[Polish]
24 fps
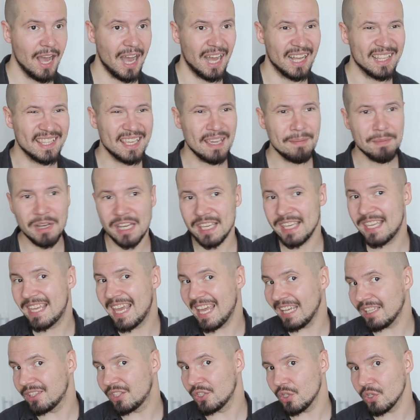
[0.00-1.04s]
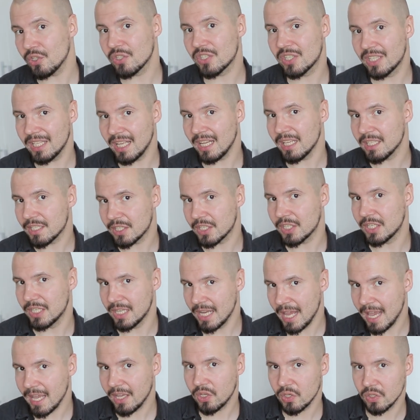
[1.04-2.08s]
a nie ma
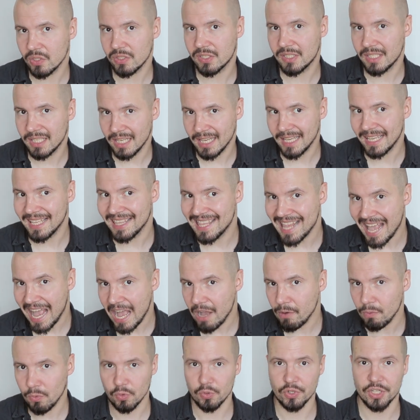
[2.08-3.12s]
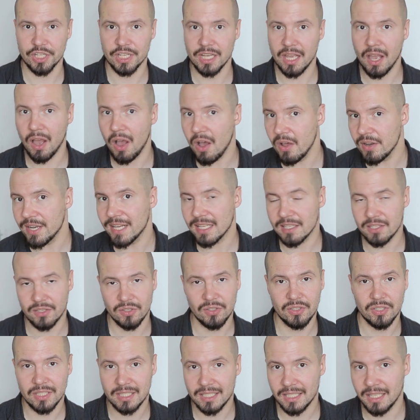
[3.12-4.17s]
jednoznacznego sygnału, że ona
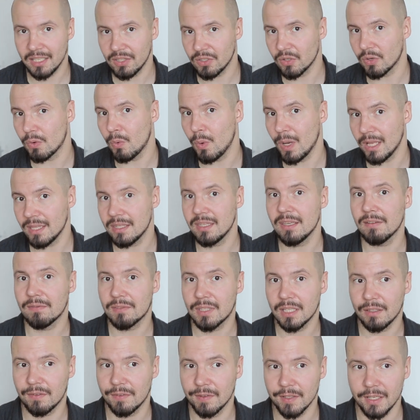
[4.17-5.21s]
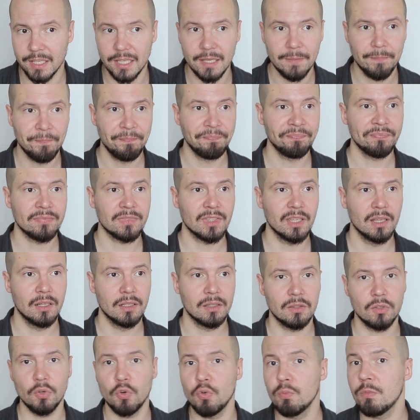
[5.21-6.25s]
coś chce dokładnie w tej chwili,
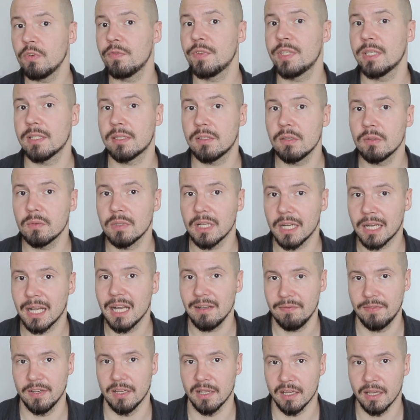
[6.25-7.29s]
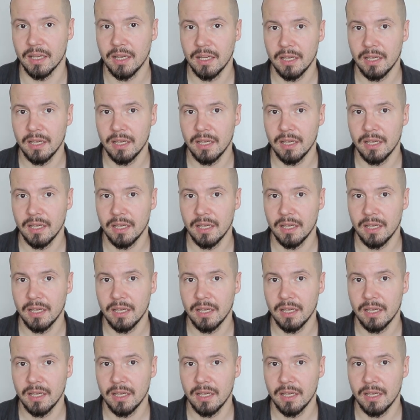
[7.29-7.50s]
to umów się z nią na kawę.